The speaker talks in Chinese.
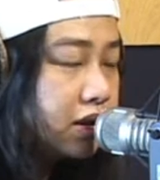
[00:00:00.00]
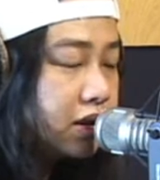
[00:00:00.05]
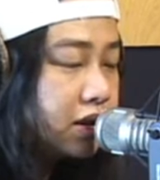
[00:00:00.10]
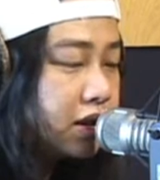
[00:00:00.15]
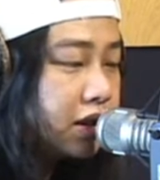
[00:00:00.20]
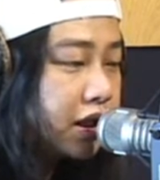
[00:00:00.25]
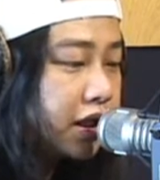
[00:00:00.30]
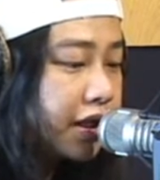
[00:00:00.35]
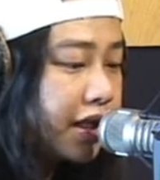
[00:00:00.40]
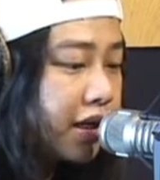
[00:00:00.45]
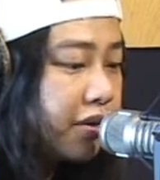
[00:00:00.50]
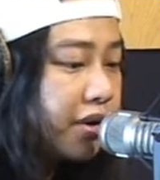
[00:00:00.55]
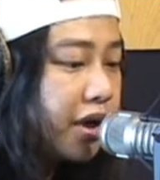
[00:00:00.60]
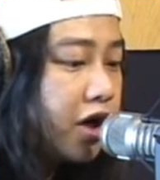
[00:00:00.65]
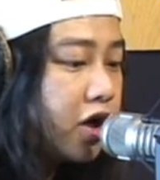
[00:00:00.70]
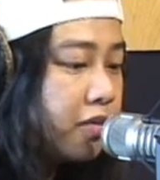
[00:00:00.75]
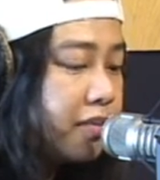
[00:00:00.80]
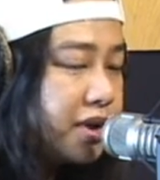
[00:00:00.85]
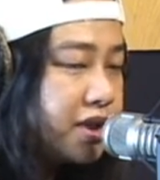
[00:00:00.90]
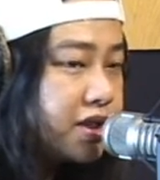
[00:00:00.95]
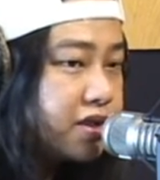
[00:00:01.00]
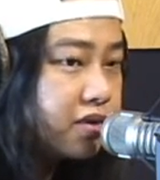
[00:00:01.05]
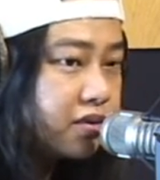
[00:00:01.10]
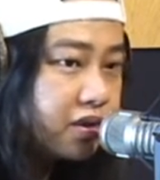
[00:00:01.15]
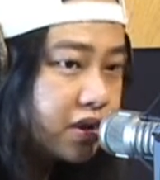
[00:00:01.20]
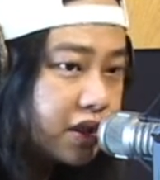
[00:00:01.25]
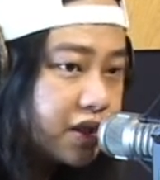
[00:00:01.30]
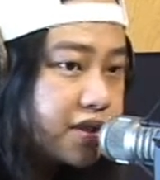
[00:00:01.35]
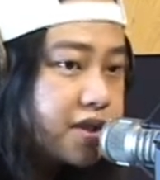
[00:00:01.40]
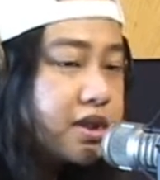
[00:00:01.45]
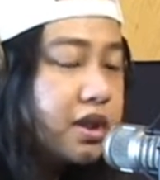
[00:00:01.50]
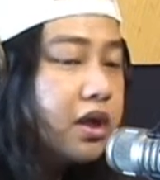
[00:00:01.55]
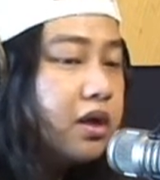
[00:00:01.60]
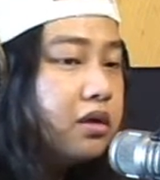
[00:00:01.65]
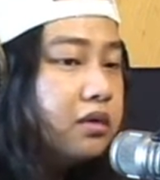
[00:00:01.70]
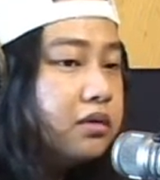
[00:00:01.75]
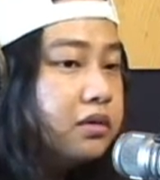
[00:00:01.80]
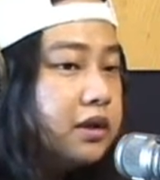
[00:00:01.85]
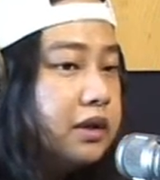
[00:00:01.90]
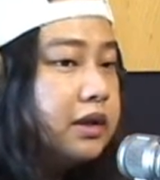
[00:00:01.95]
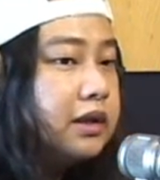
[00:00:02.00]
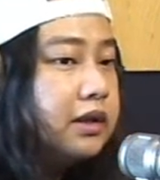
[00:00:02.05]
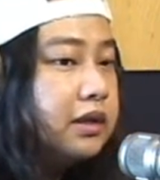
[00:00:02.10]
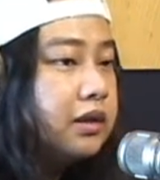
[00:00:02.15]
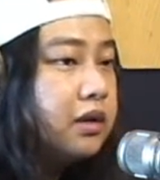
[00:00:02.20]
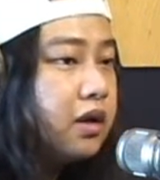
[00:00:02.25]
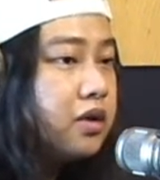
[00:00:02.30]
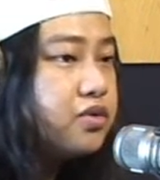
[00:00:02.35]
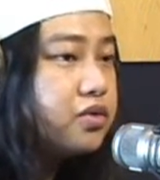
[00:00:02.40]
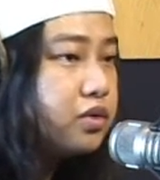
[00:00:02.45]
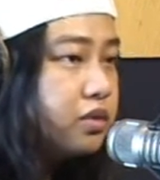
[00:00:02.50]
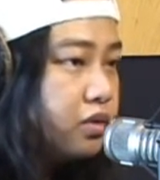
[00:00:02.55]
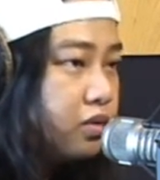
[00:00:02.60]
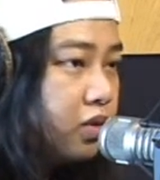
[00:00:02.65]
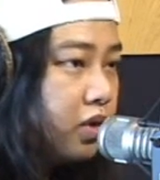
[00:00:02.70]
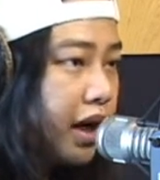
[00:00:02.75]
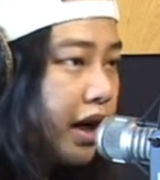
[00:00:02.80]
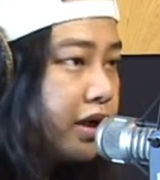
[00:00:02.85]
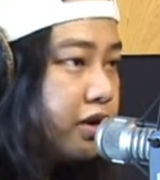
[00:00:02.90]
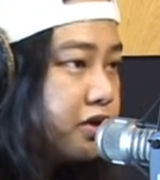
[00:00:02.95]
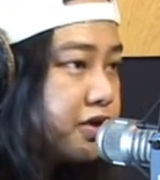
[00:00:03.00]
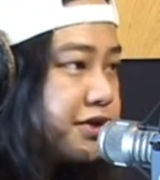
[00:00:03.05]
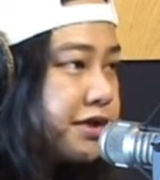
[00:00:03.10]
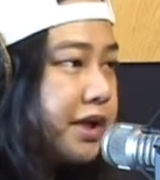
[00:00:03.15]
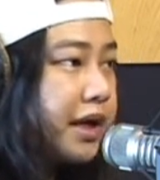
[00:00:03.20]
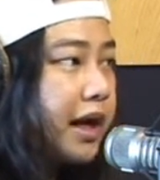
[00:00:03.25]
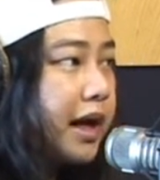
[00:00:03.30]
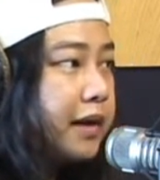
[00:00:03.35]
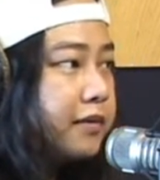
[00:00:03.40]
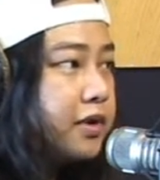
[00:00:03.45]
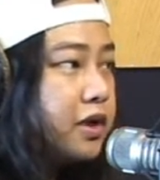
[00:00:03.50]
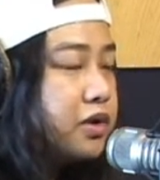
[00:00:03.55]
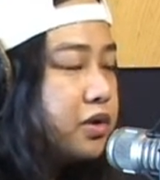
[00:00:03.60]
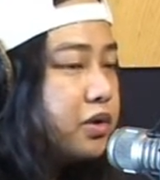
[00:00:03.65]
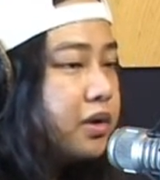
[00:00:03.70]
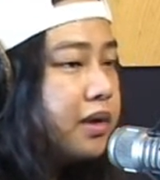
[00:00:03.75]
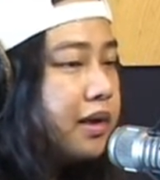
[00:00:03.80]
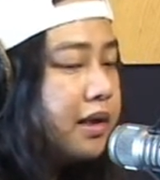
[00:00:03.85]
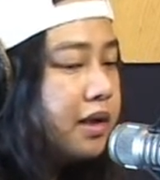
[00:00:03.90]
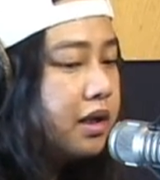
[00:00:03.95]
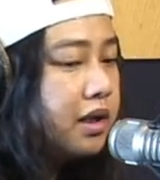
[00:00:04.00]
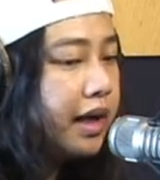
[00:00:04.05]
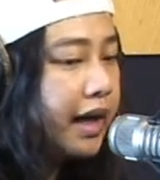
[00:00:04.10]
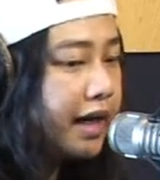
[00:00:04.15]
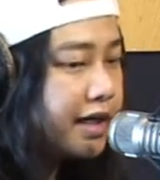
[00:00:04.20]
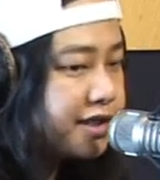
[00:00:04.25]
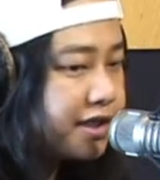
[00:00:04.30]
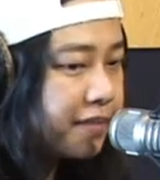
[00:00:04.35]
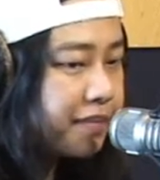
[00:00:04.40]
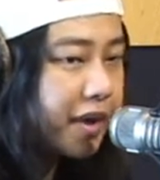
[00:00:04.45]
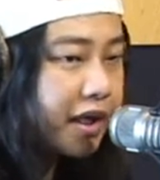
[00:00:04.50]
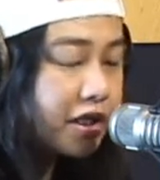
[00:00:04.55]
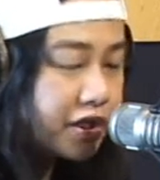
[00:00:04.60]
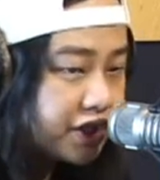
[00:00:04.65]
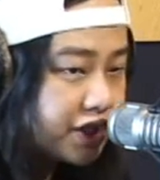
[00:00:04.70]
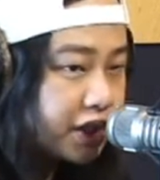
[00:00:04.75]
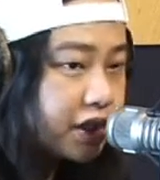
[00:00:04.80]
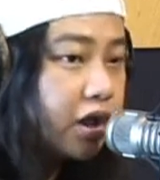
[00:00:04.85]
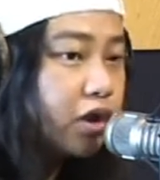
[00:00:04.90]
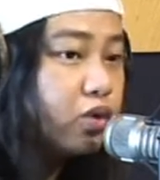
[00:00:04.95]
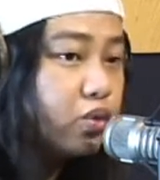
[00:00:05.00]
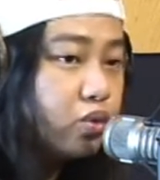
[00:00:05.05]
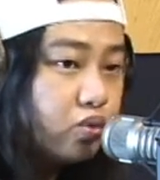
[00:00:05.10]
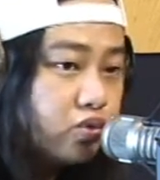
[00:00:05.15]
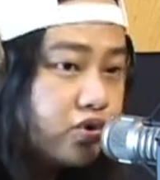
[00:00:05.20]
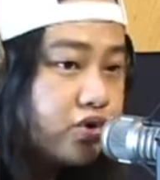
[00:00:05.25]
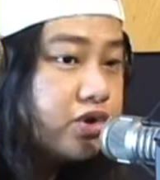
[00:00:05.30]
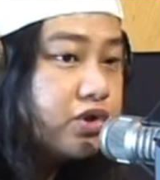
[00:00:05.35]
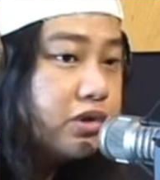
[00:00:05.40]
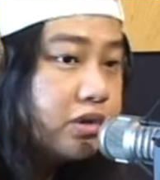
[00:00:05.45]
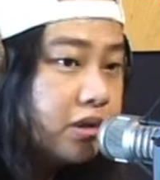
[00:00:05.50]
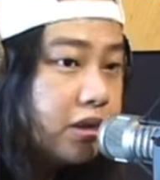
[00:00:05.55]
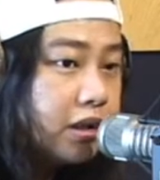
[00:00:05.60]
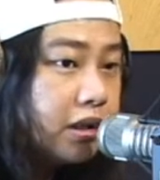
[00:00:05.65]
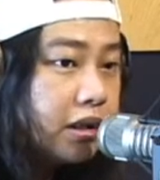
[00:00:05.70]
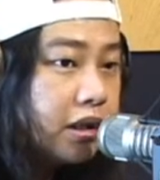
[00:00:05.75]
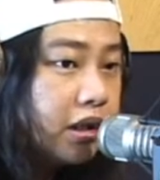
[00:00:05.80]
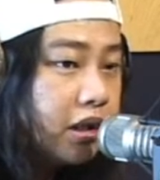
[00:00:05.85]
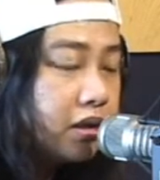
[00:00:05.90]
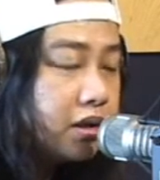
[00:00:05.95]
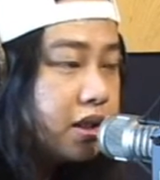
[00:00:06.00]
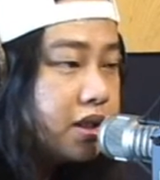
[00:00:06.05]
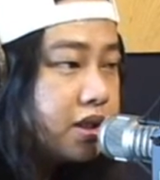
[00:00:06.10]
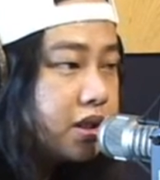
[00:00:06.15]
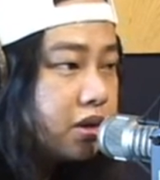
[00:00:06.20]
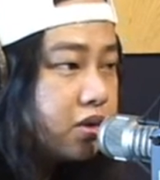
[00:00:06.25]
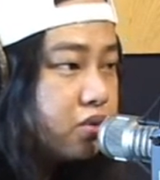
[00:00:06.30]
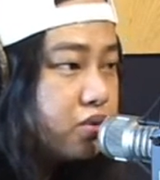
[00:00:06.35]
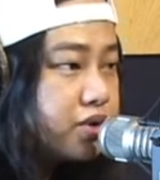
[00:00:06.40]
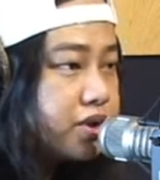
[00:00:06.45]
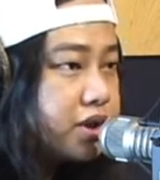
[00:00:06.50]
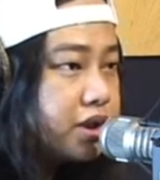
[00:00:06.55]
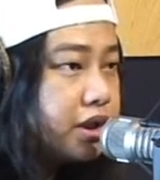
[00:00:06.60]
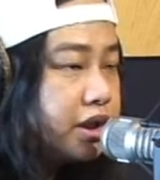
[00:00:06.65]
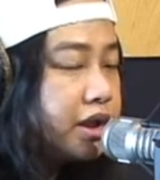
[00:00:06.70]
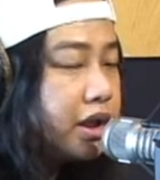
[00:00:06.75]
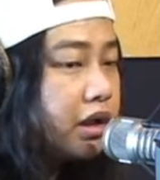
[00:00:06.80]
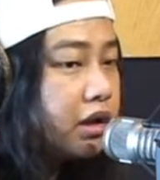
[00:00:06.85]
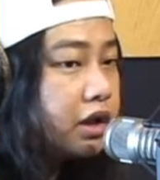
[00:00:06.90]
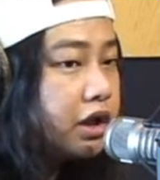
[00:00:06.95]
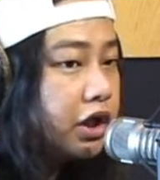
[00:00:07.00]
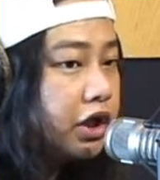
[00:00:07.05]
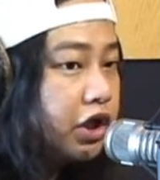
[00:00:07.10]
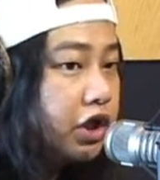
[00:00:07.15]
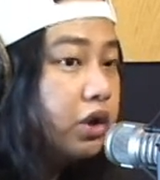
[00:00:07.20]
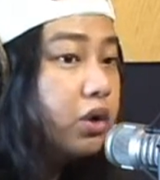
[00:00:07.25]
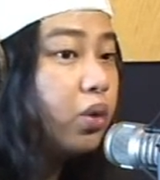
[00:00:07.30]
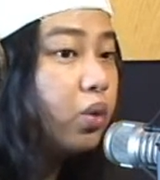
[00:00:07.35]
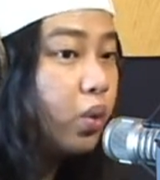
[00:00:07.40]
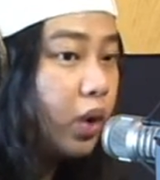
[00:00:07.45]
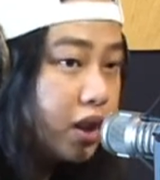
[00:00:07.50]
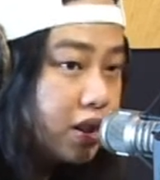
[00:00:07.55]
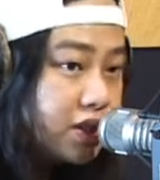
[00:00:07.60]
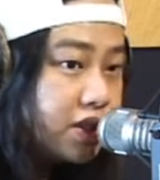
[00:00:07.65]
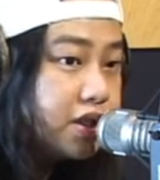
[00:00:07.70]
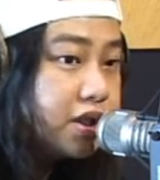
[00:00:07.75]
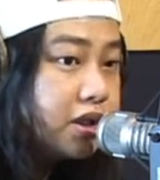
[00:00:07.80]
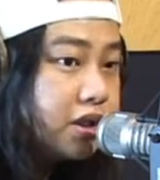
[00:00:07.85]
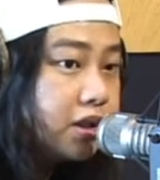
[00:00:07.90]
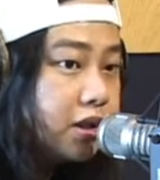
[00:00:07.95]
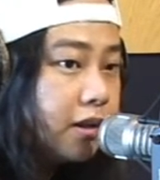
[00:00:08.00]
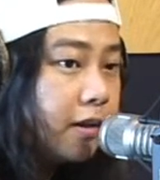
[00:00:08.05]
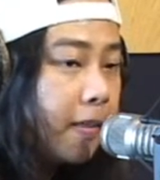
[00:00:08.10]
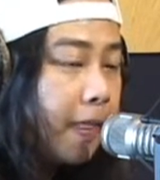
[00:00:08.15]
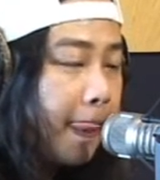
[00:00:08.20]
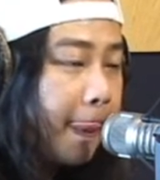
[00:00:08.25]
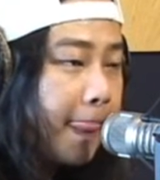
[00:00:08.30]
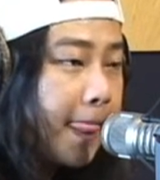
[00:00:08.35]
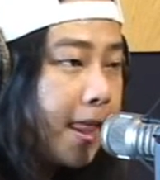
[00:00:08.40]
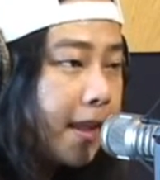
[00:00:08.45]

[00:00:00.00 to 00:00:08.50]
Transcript: 那个《g a g w a y 爱何必》这首歌之后，嗯，他说我还有想，还他说还想帮你写个故事，嗯啊，但这个故事一定要跟你有关系，嗯，